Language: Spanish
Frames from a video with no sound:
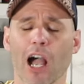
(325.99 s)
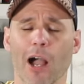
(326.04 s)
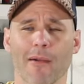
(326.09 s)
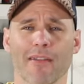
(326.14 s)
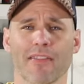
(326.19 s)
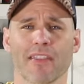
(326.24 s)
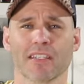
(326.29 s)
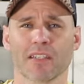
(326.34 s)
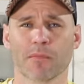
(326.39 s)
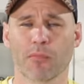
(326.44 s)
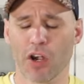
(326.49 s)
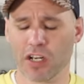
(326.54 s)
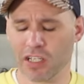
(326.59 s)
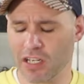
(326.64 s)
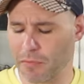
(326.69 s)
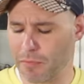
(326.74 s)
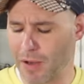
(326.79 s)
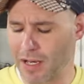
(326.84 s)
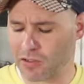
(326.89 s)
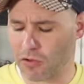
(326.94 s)
a veces puede
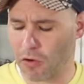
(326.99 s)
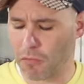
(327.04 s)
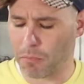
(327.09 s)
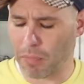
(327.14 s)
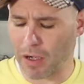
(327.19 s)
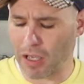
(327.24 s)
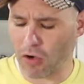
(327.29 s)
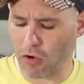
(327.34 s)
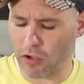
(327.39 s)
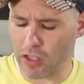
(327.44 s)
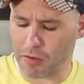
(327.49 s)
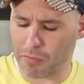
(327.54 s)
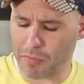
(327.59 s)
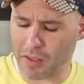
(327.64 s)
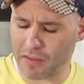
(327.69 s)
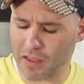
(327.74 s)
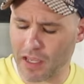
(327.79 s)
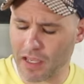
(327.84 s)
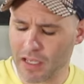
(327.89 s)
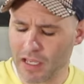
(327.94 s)
ser más complejo y en
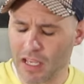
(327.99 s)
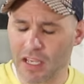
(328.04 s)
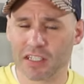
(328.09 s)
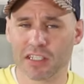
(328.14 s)
vez de